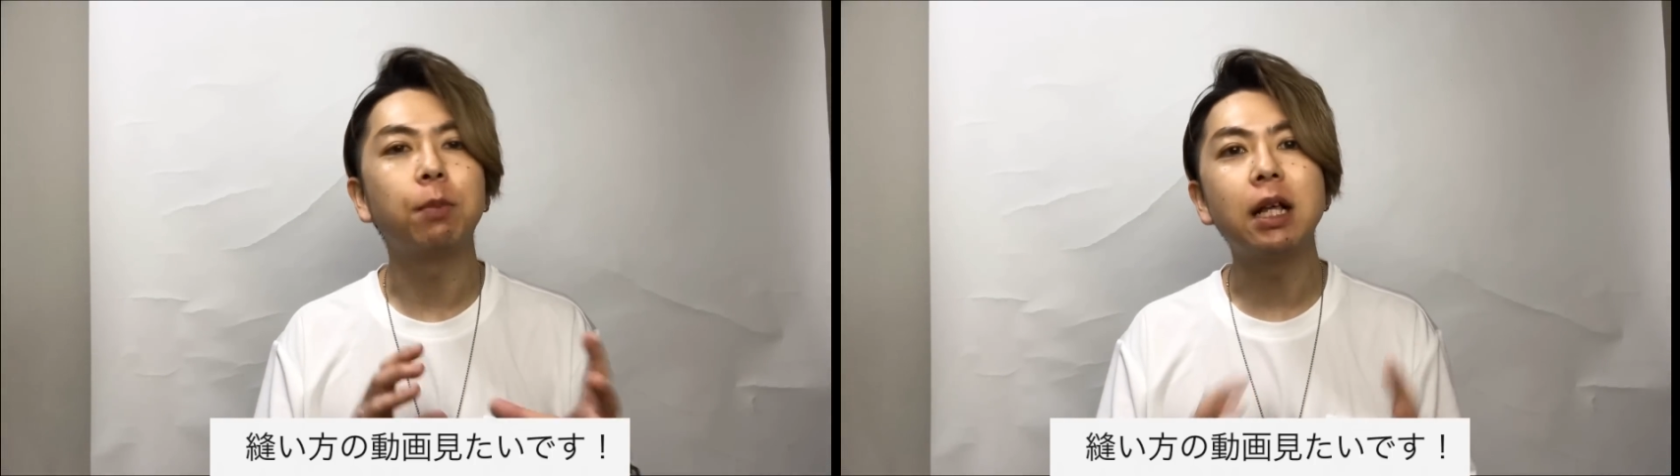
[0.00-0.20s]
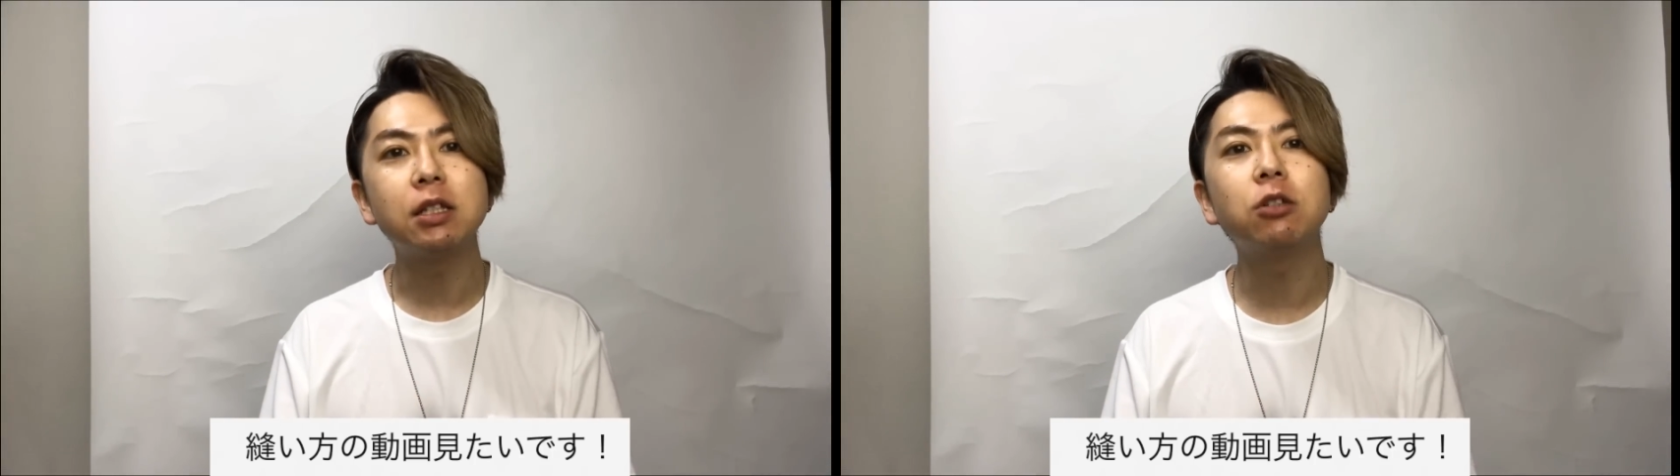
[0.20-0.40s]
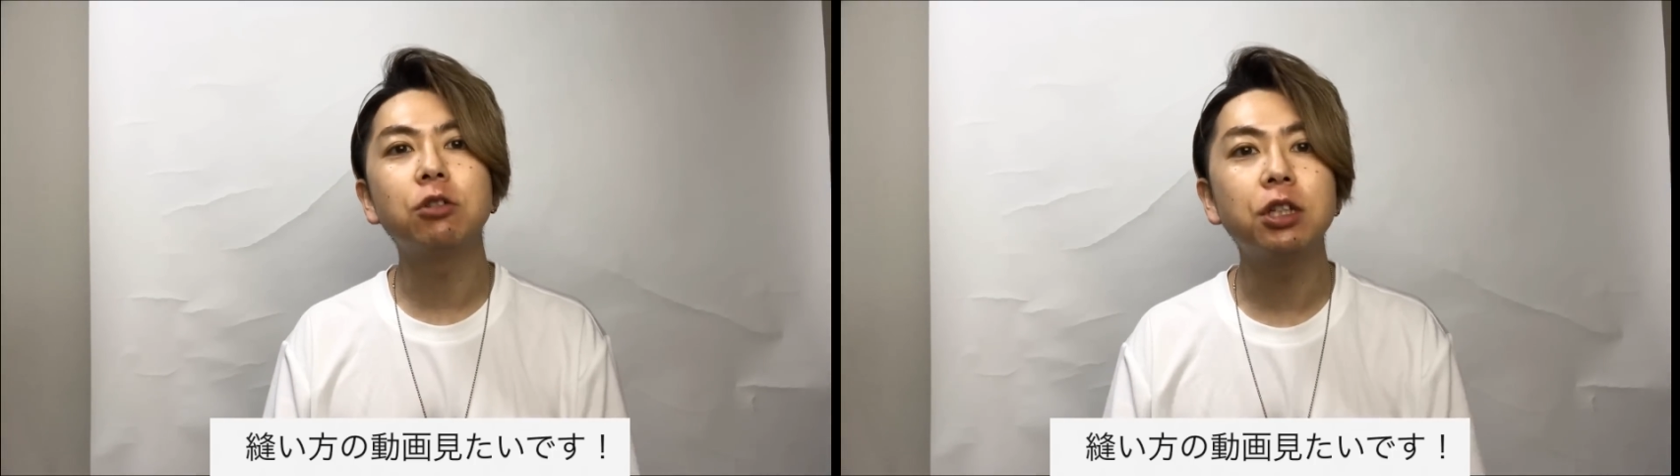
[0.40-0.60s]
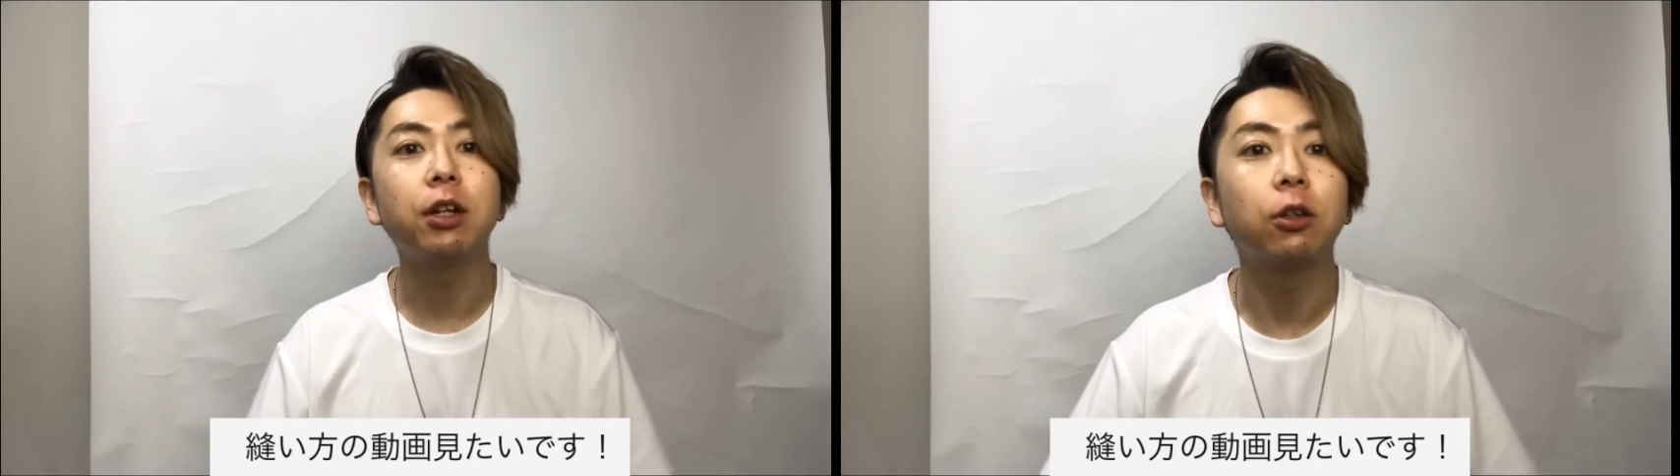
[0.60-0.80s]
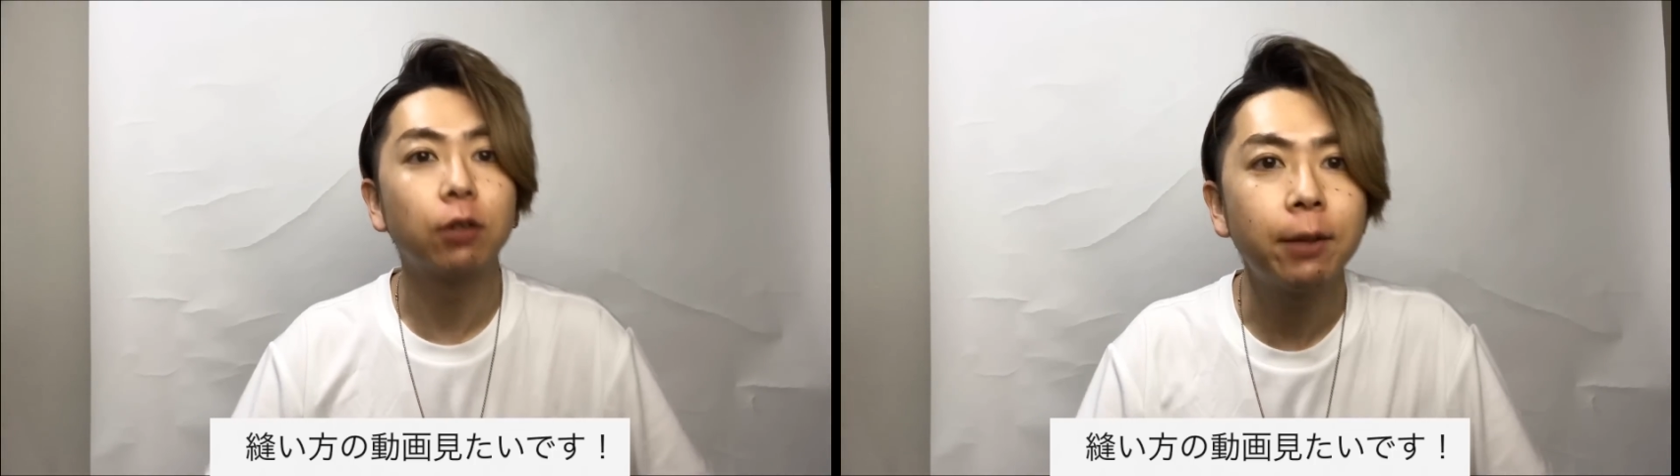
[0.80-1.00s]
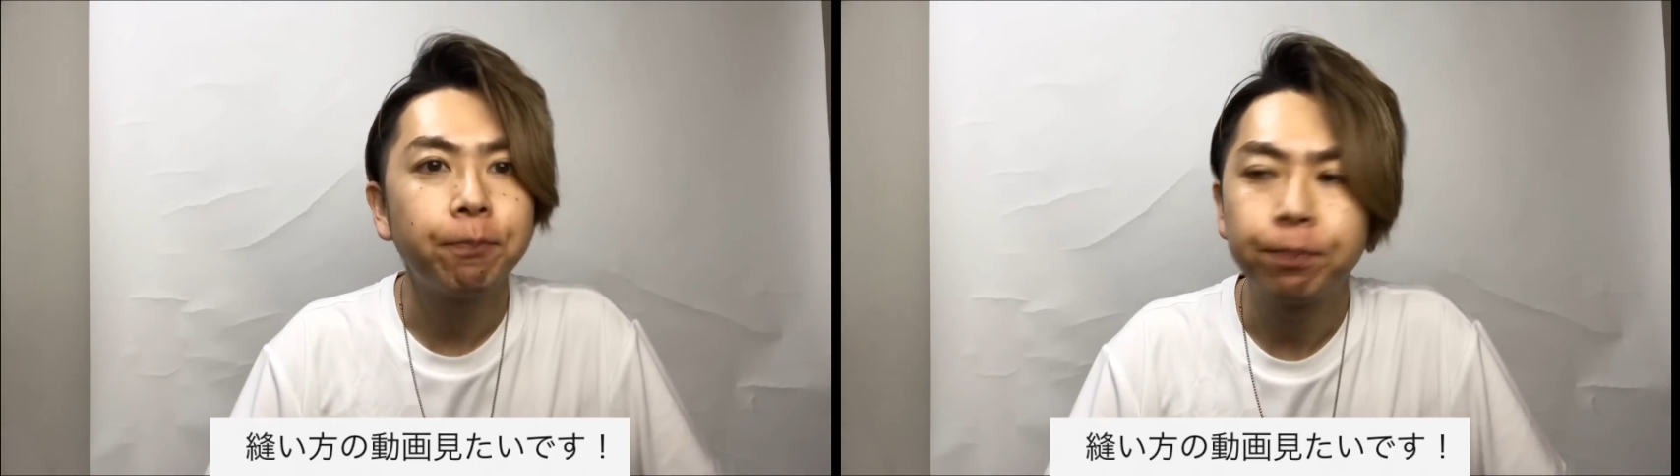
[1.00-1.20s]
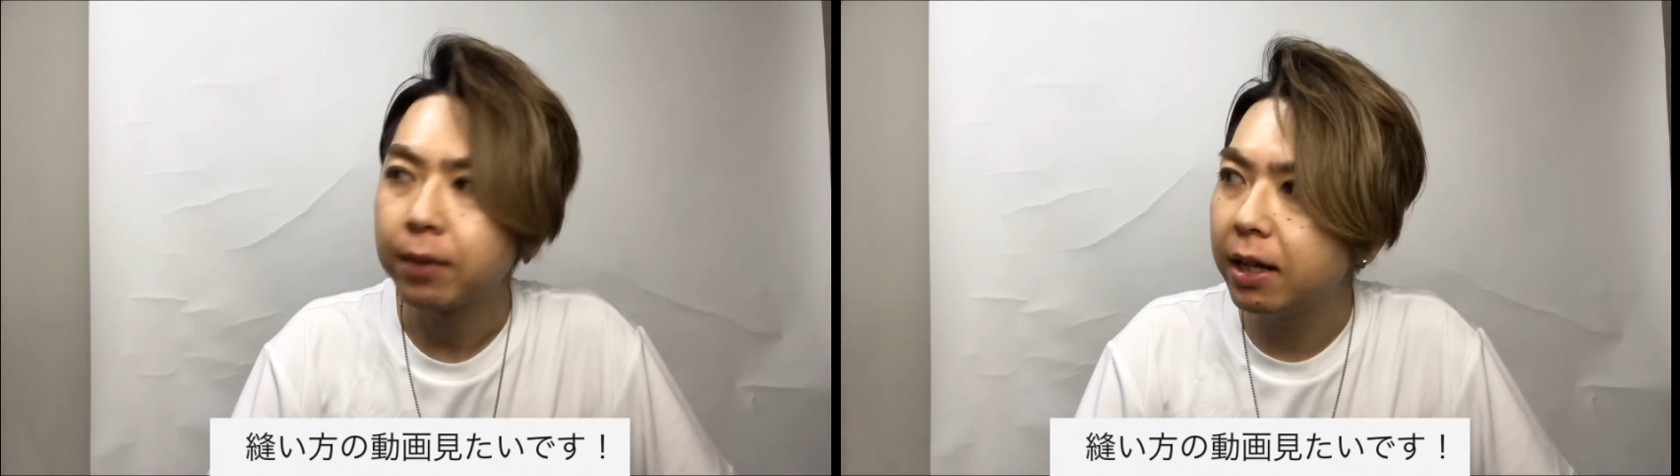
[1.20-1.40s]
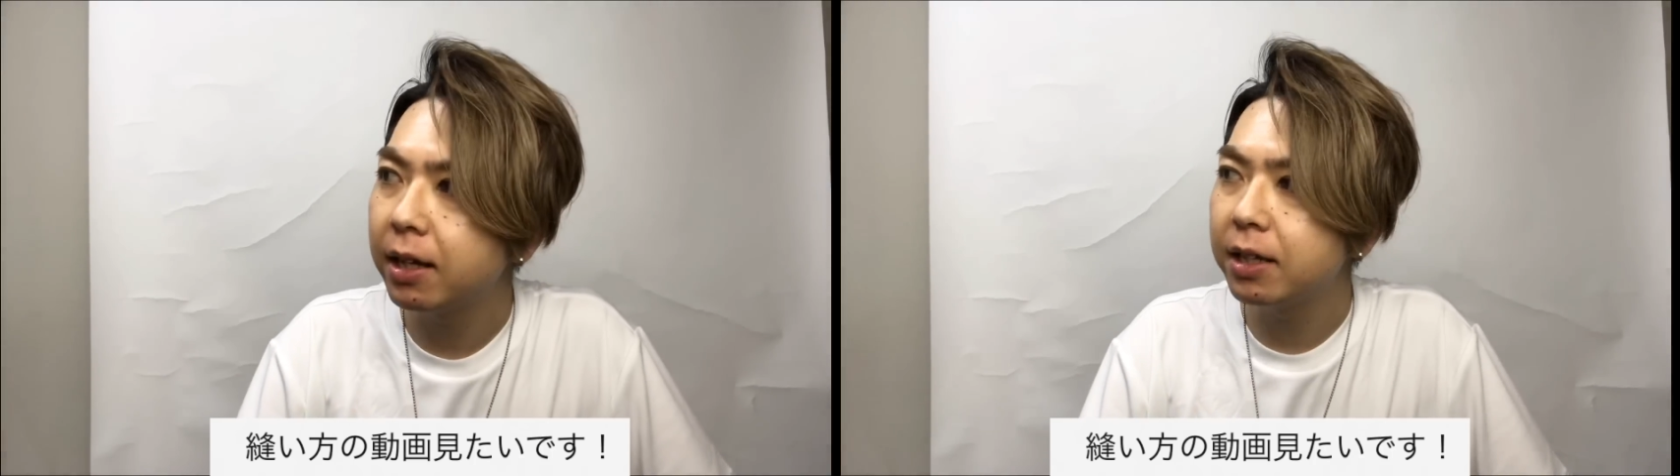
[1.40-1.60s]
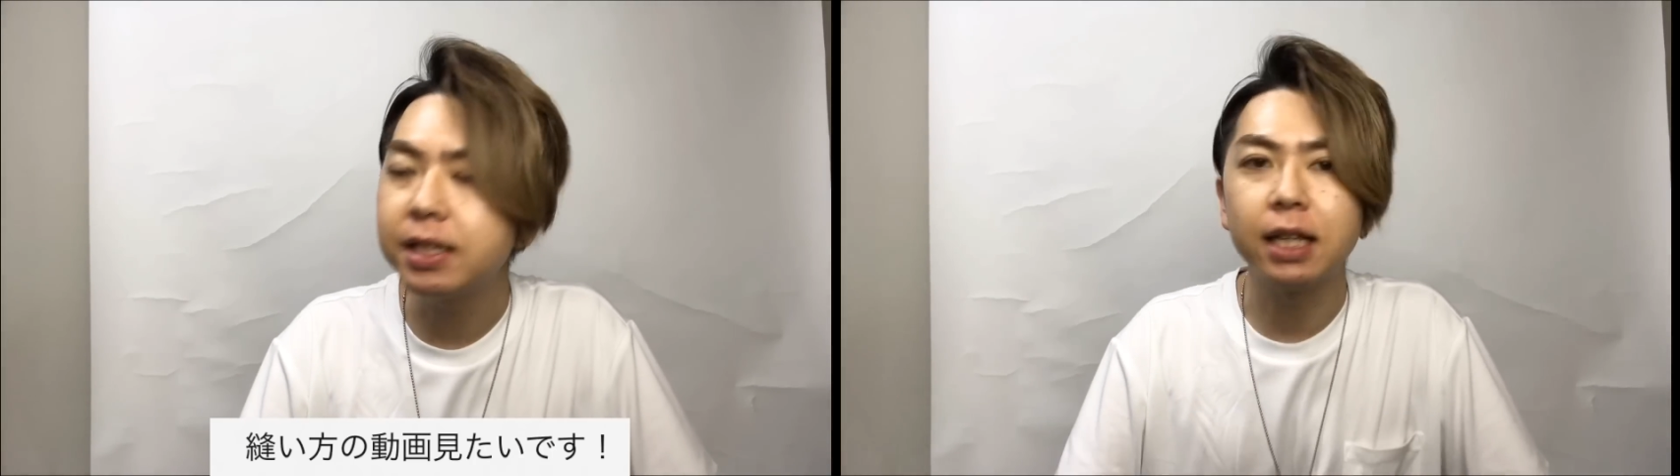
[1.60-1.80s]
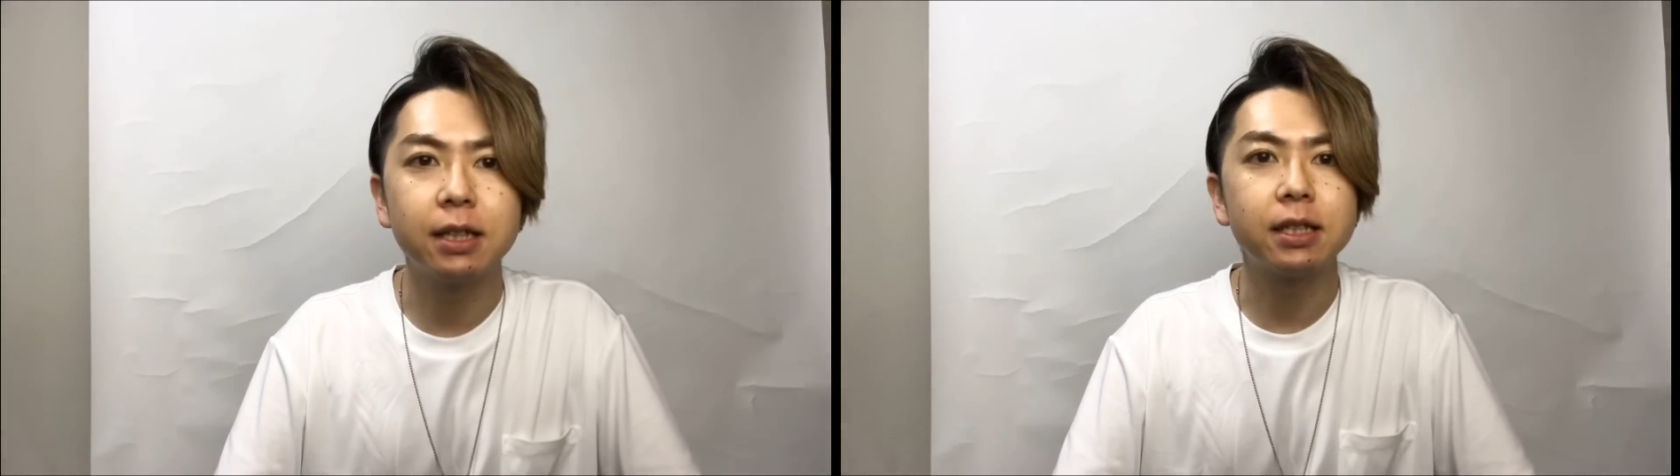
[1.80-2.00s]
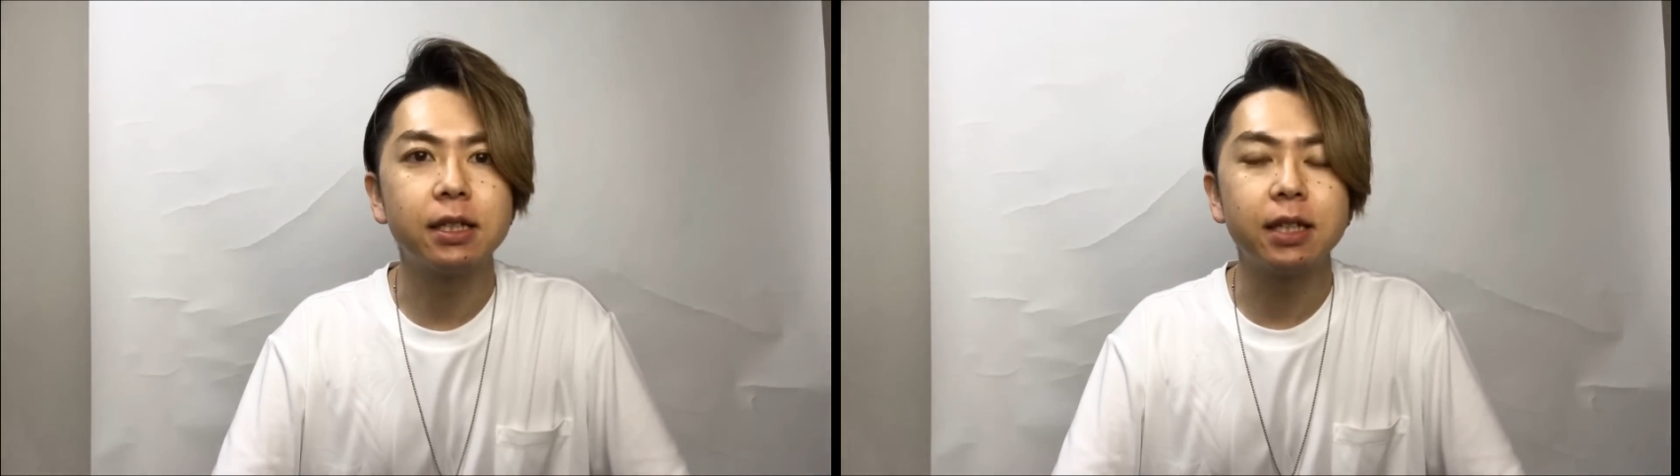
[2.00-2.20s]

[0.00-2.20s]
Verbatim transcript: パンツのシルエットね、以前ですね、